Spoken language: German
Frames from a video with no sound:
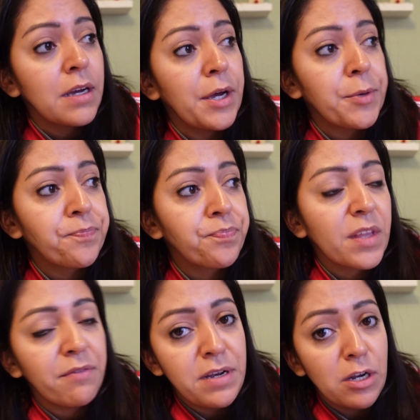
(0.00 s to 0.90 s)
Ähm,
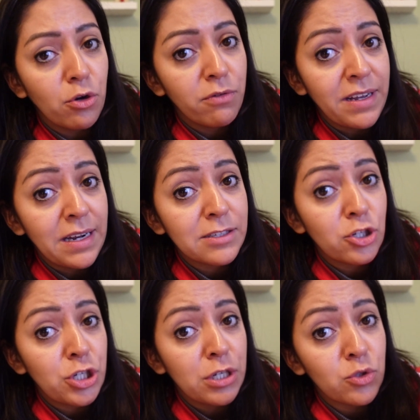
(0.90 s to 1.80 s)
wenn ihr noch ein
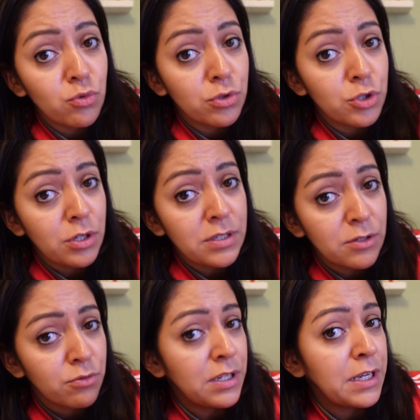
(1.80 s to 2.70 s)
Weihnachtsgeschenk suchen
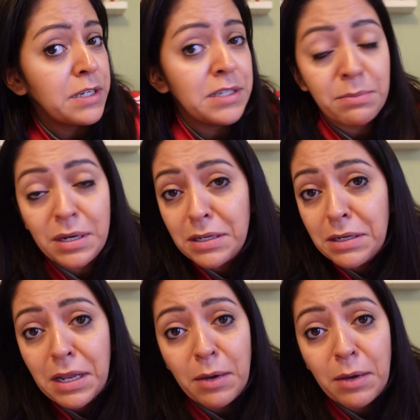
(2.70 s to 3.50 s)
solltet und ihr kennt jemanden,